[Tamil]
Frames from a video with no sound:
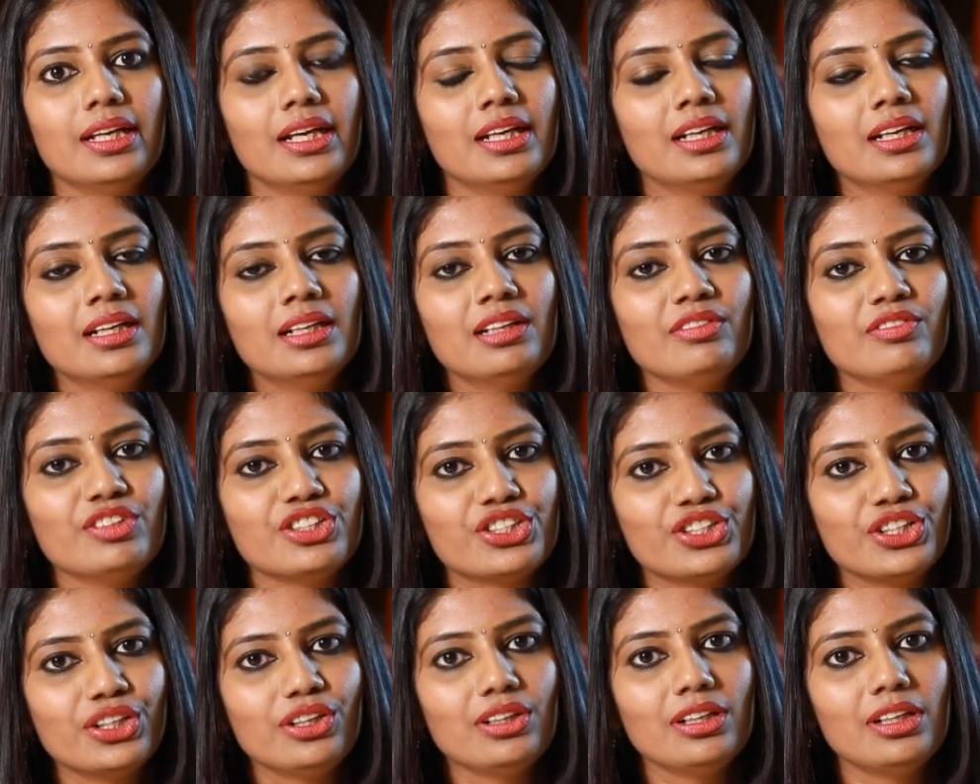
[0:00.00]
என்னென்ன
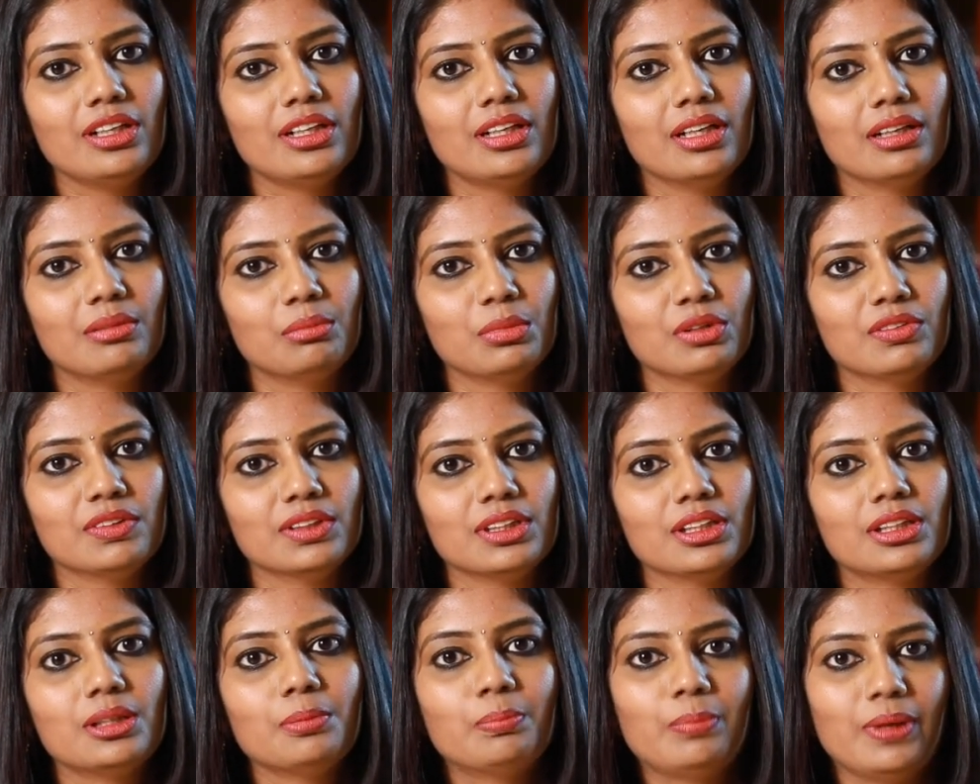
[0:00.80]
விஷயங்கள் நம்ம
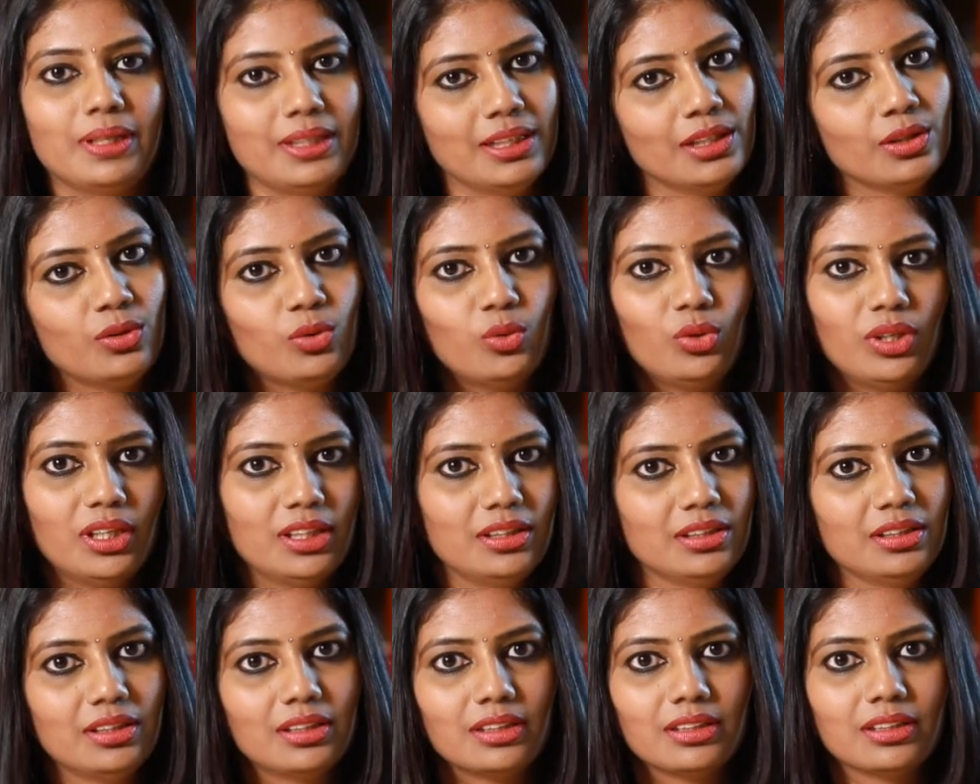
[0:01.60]
வந்துட்டு
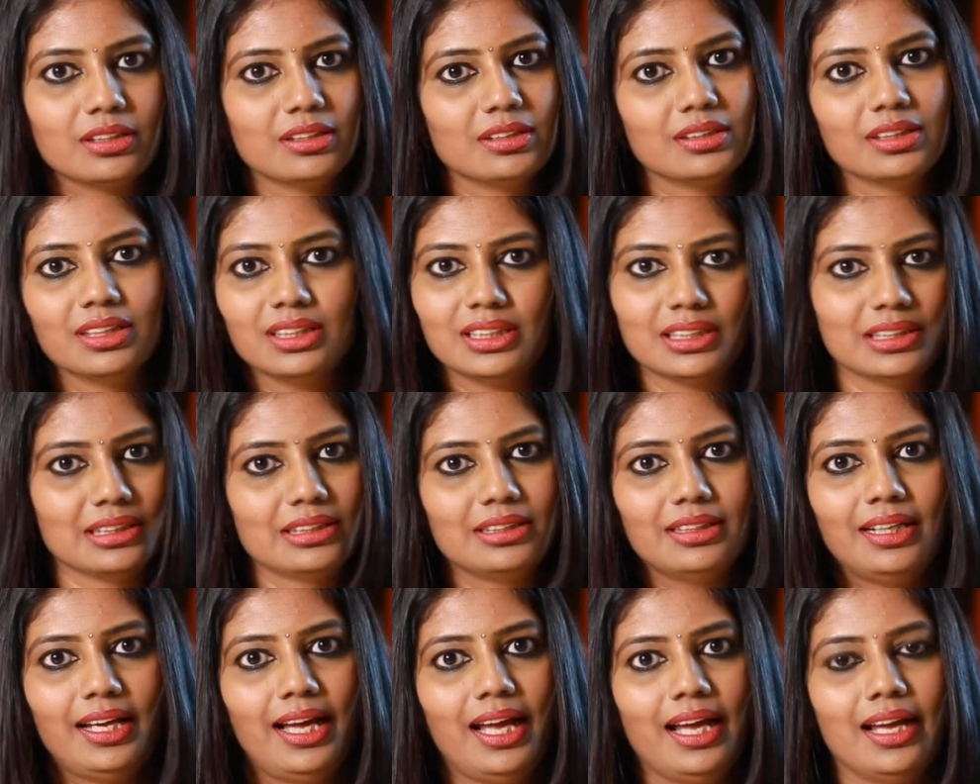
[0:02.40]
பண்ணக்கூடாதுன்றது
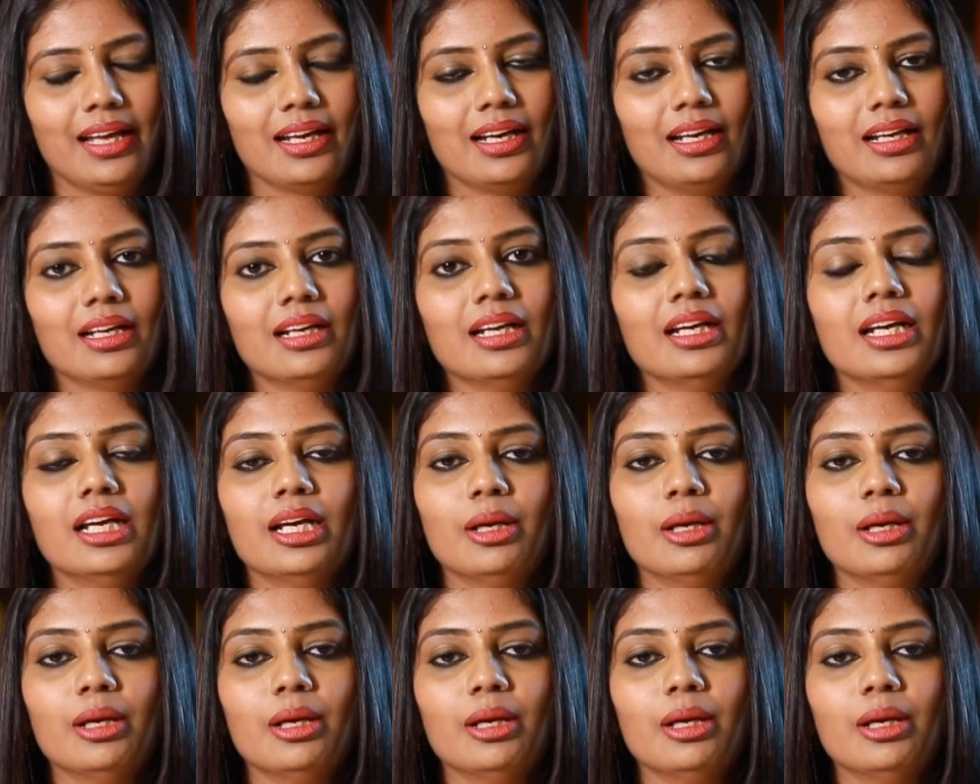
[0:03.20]
இருக்குது ஹேரில்